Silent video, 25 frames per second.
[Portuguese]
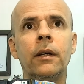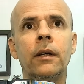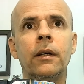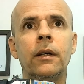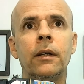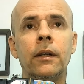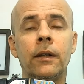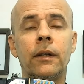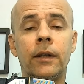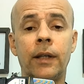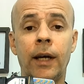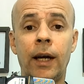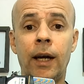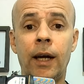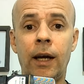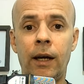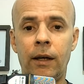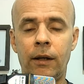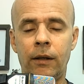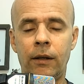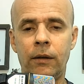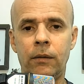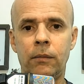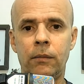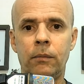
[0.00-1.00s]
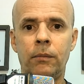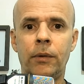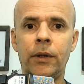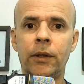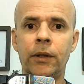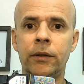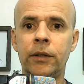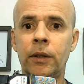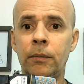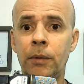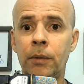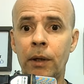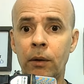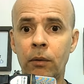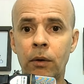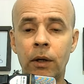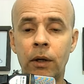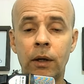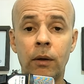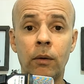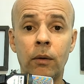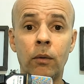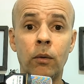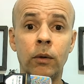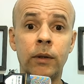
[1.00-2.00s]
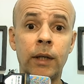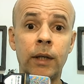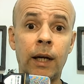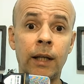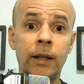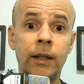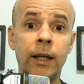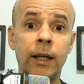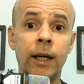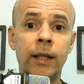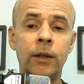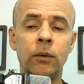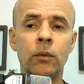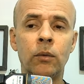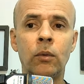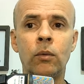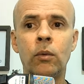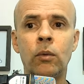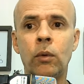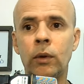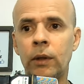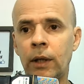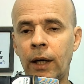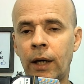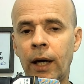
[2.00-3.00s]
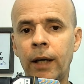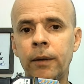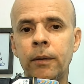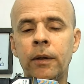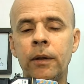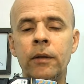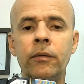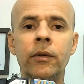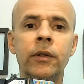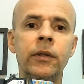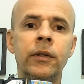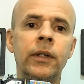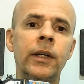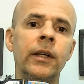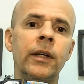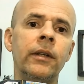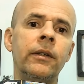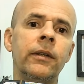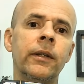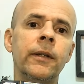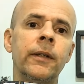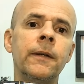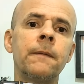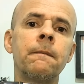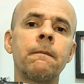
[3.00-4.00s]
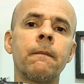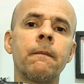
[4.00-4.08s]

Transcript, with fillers: está por exemplo, agora contratado com contrato né, em vigência aí,